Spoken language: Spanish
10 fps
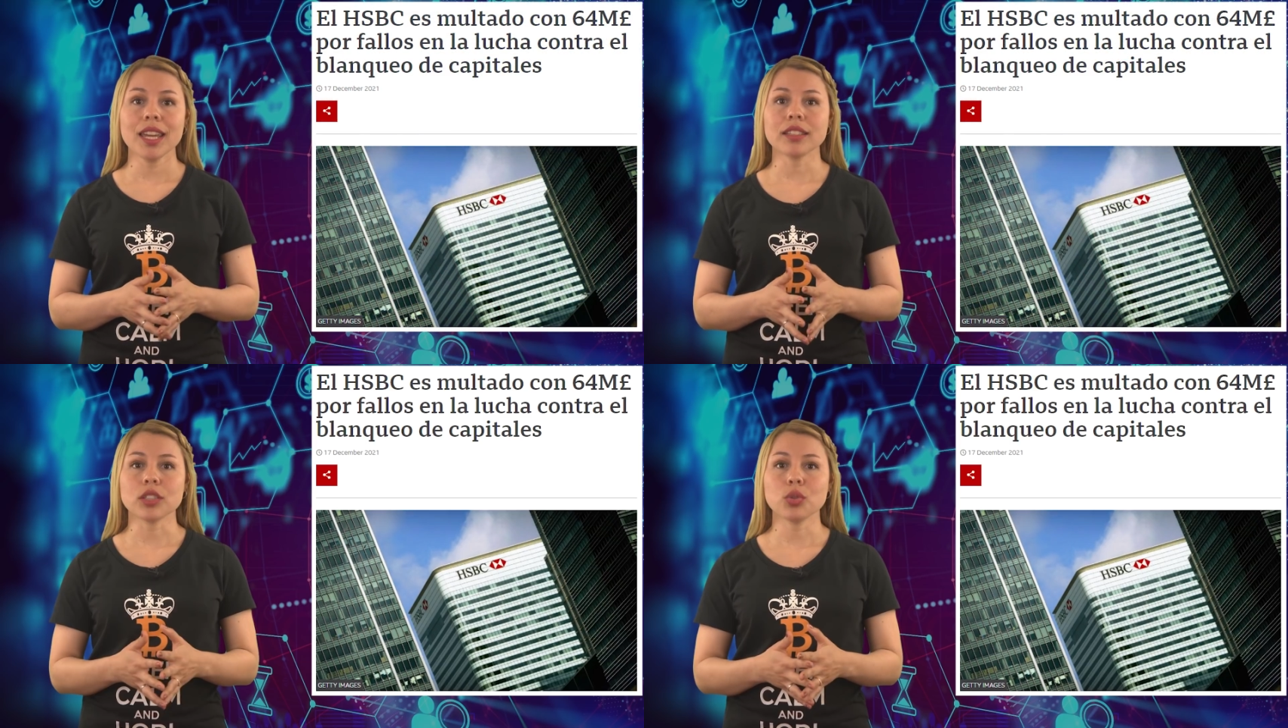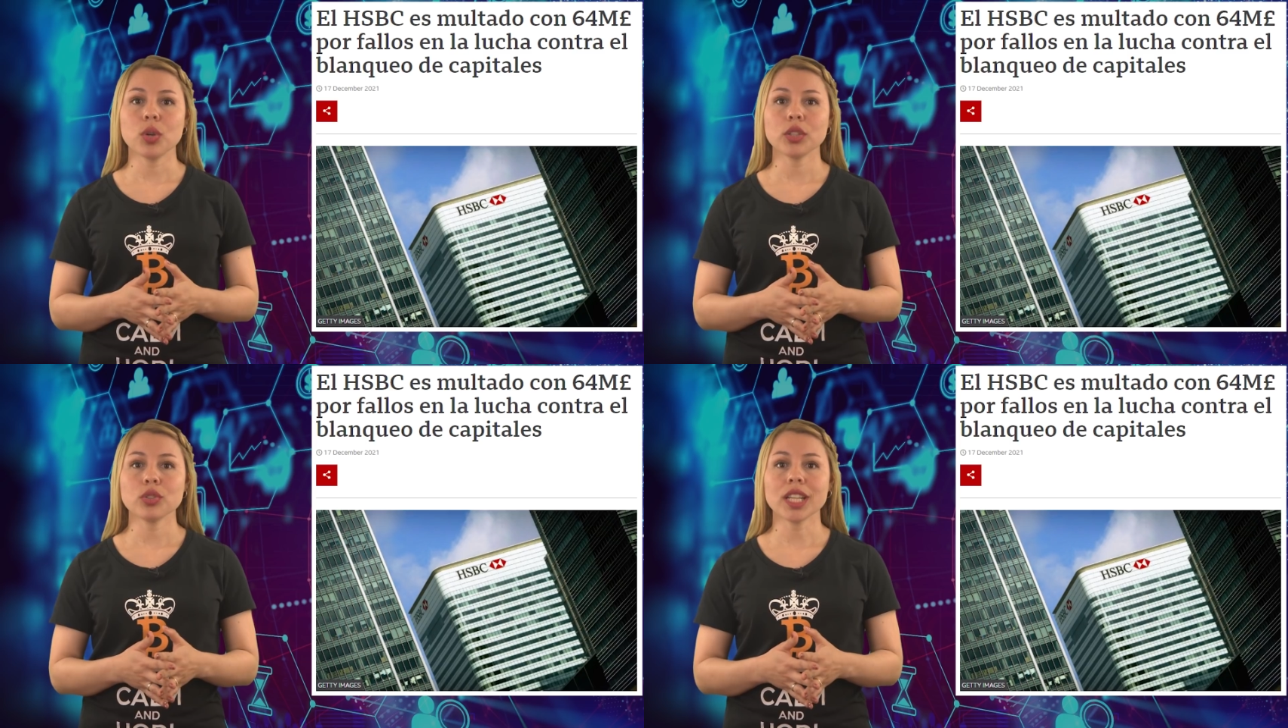están
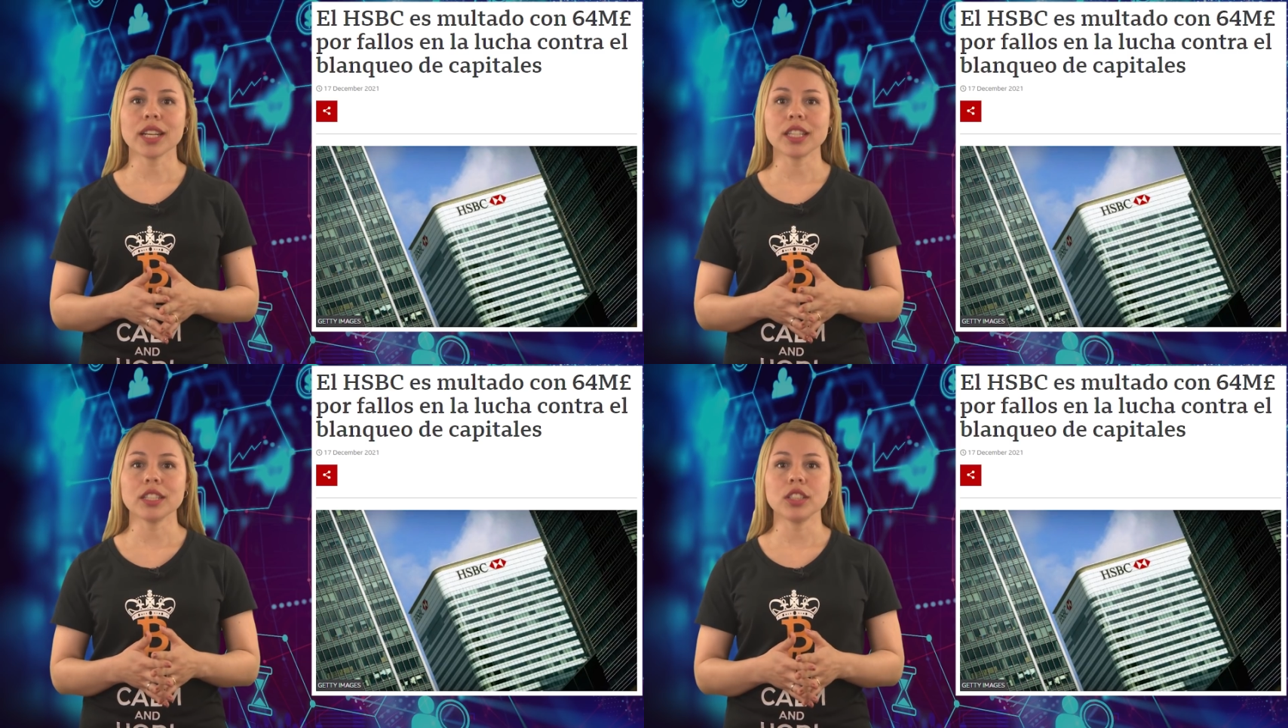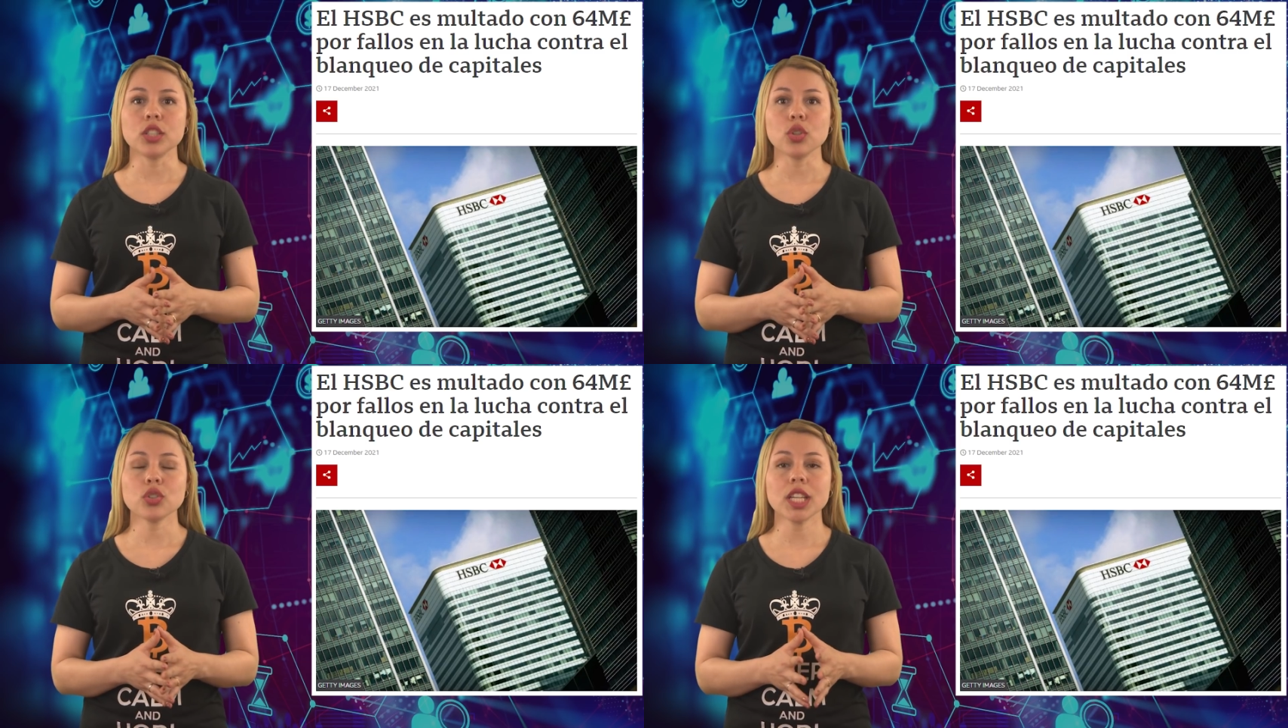sujetos a
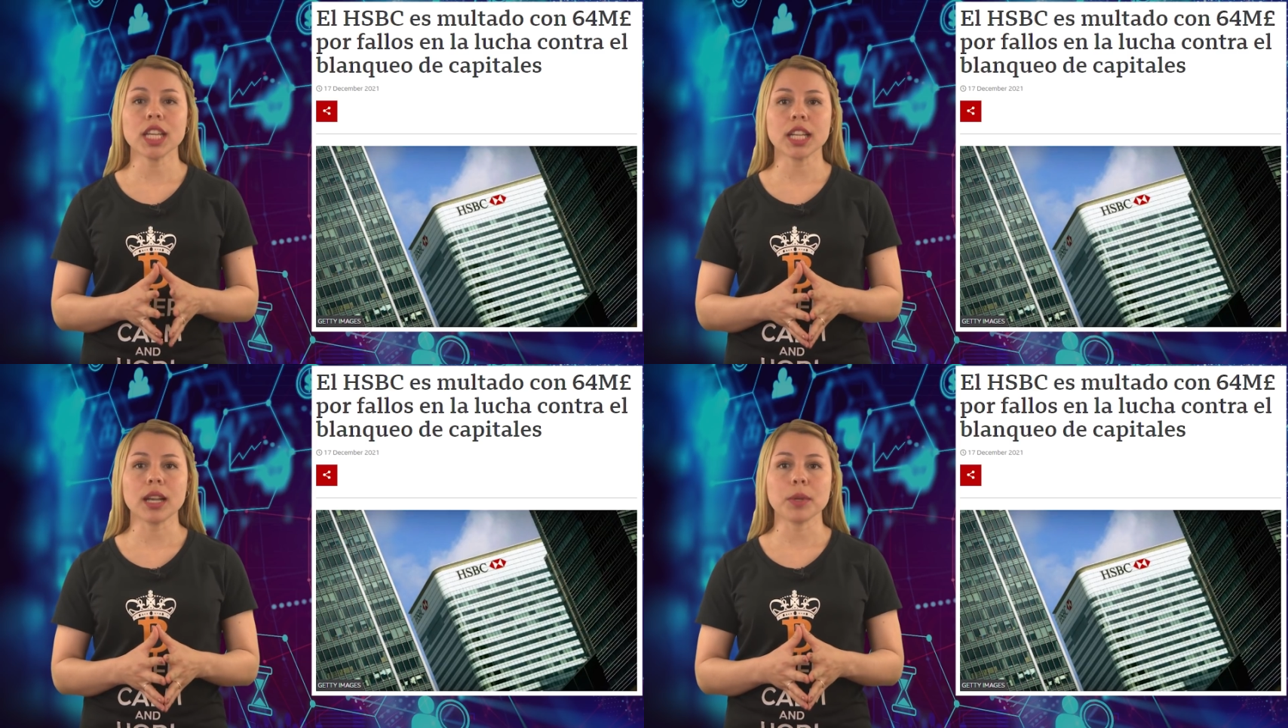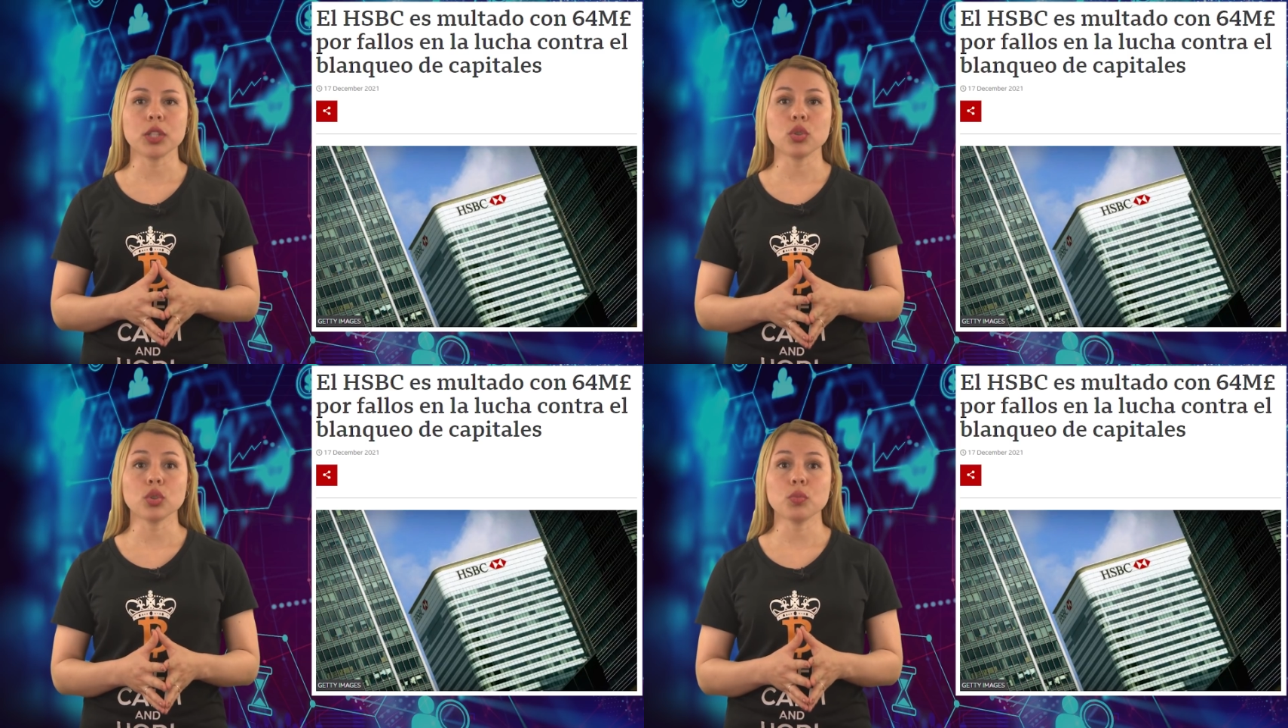requisitos y
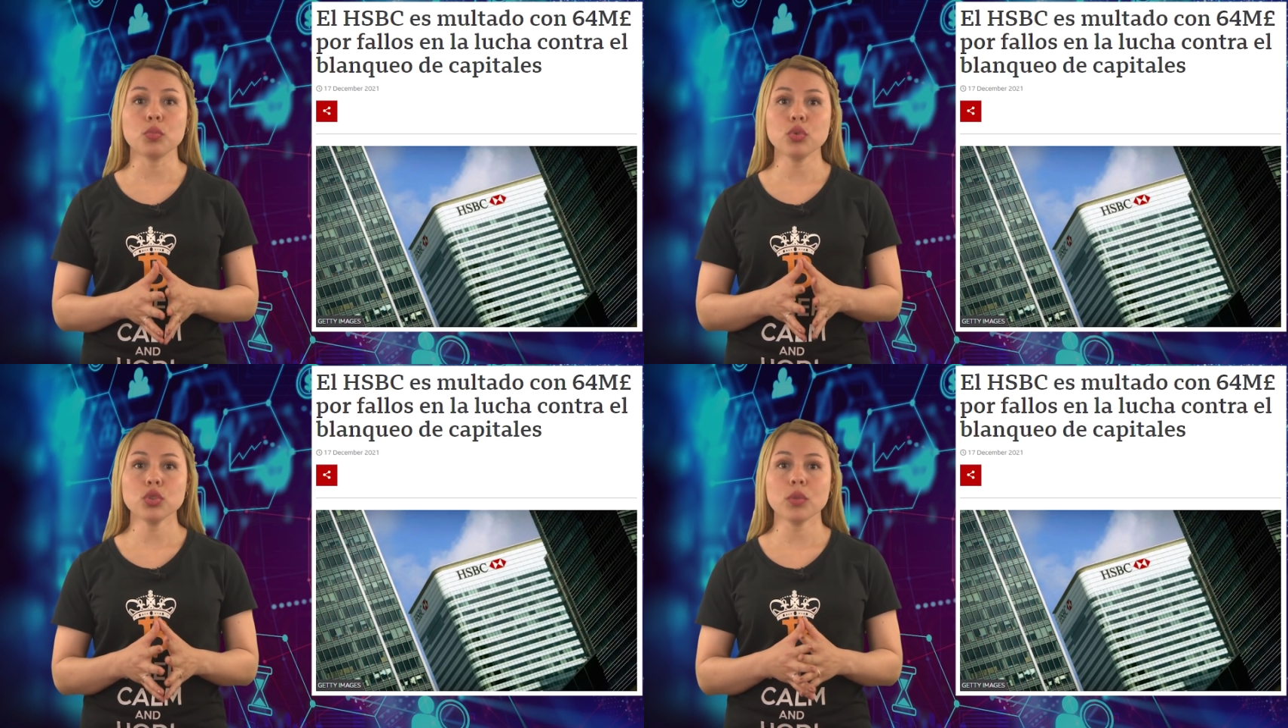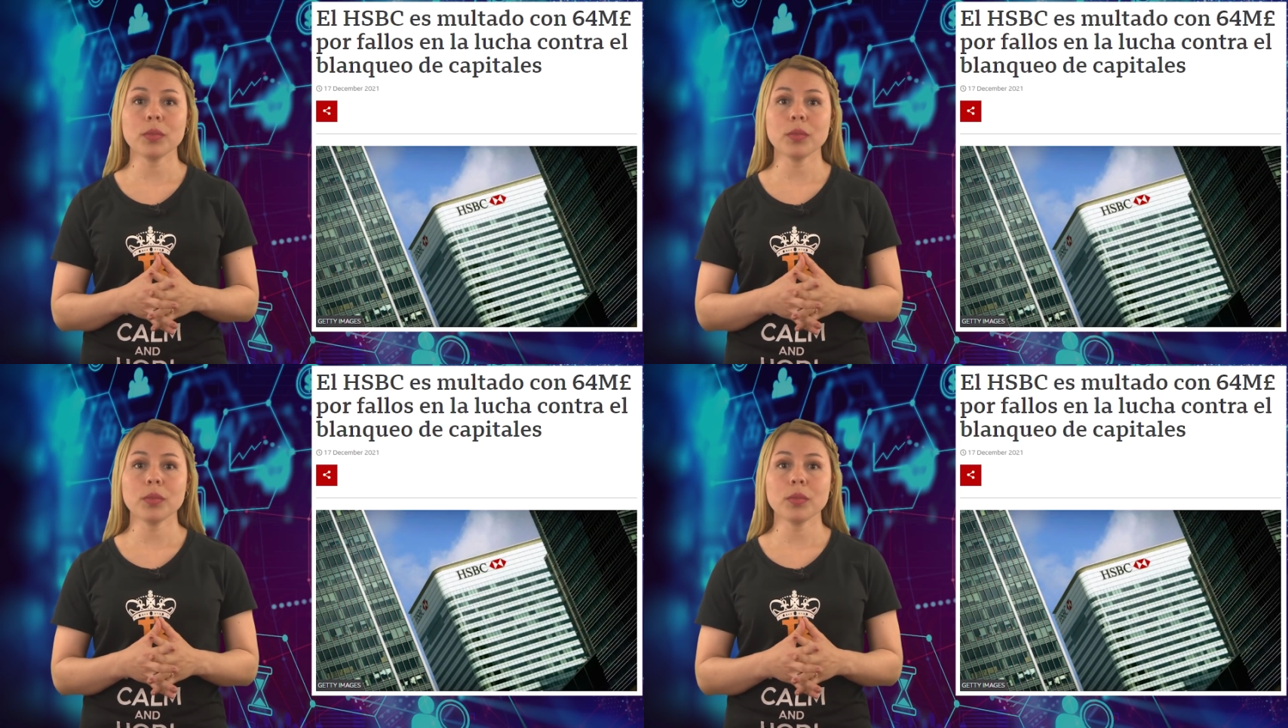reglamentos mucho